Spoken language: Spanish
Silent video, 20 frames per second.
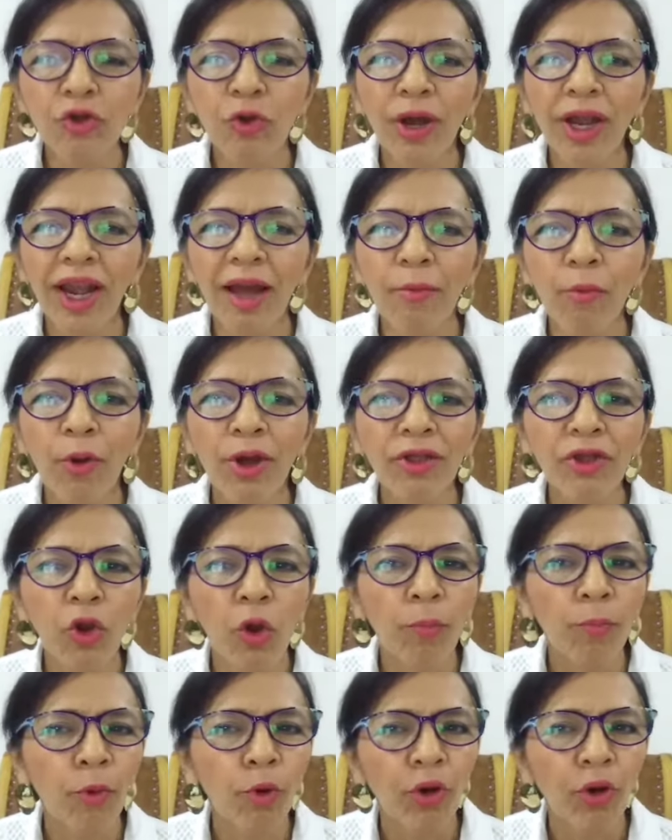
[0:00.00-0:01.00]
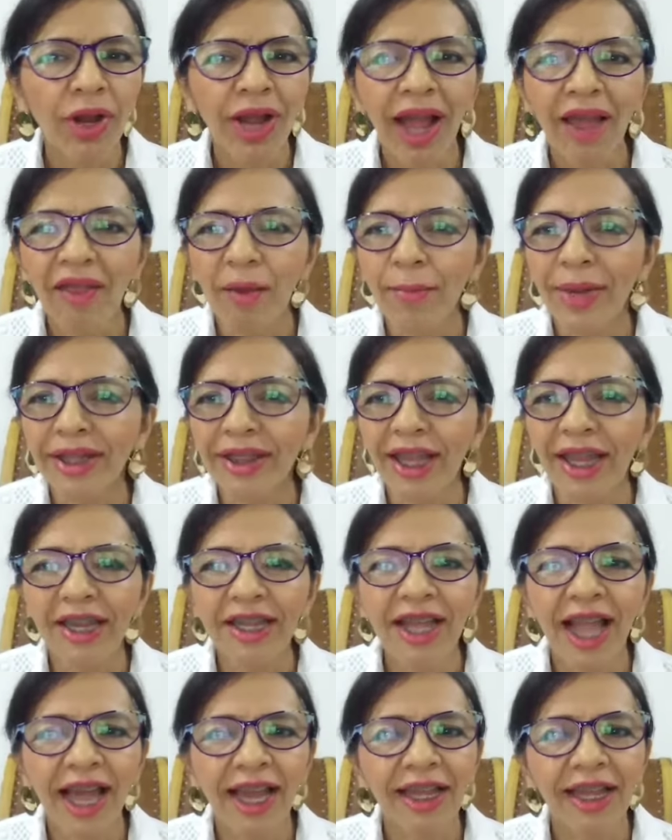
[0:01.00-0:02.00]
Yo alabo a Dios por cada
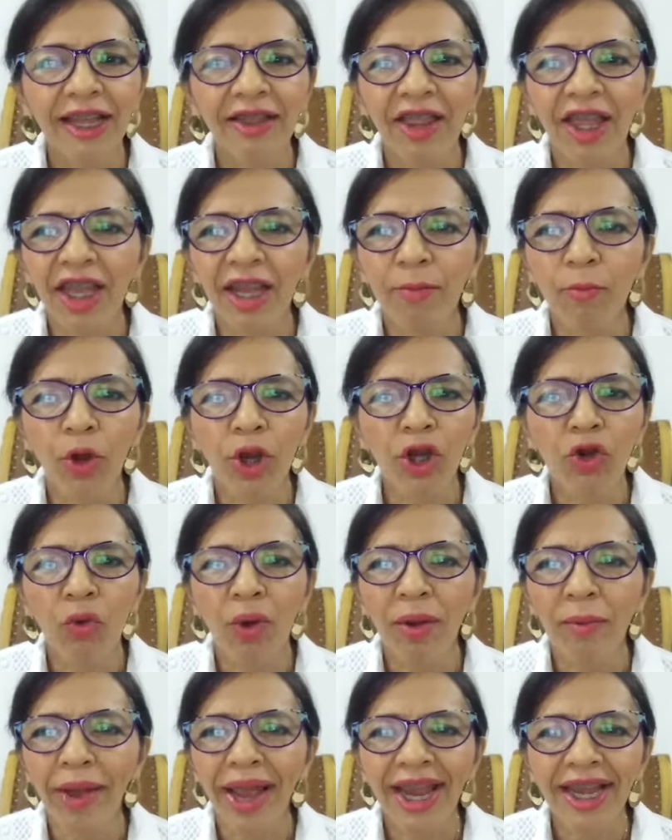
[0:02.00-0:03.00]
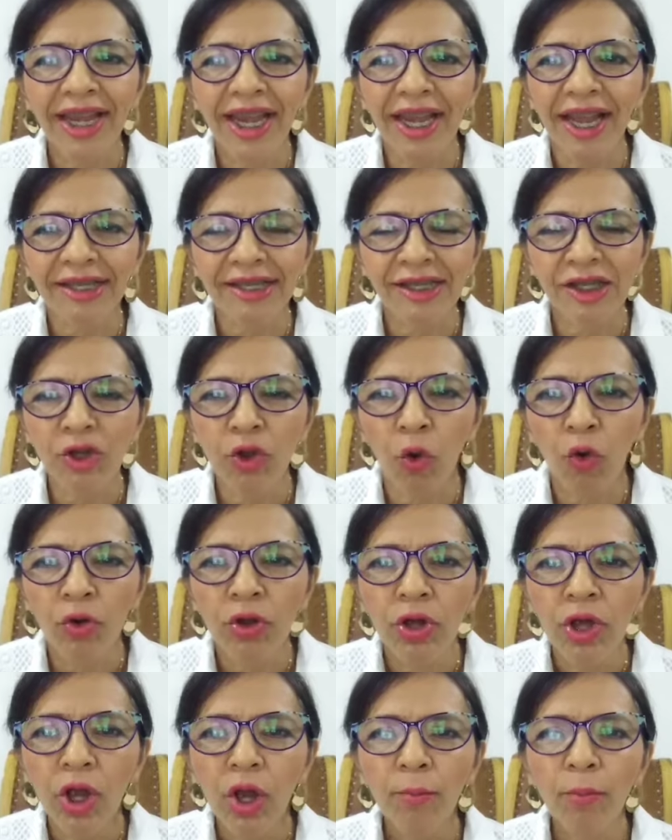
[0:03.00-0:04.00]
material que tenemos en Nueva Generación,